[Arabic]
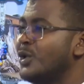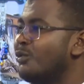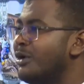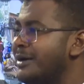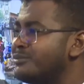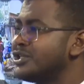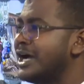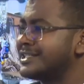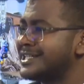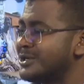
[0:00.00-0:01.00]
ومش
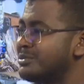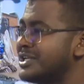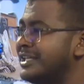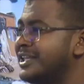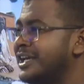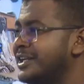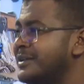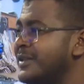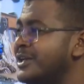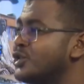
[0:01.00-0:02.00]
هكذا بس انت يعني
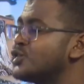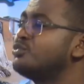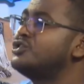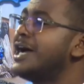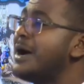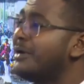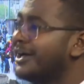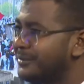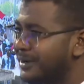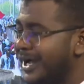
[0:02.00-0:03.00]
تصب جام
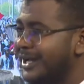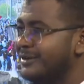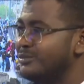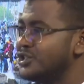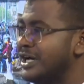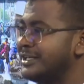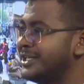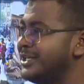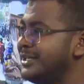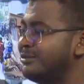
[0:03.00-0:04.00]
غضبك على
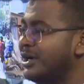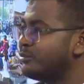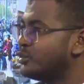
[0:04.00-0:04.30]
المشاركين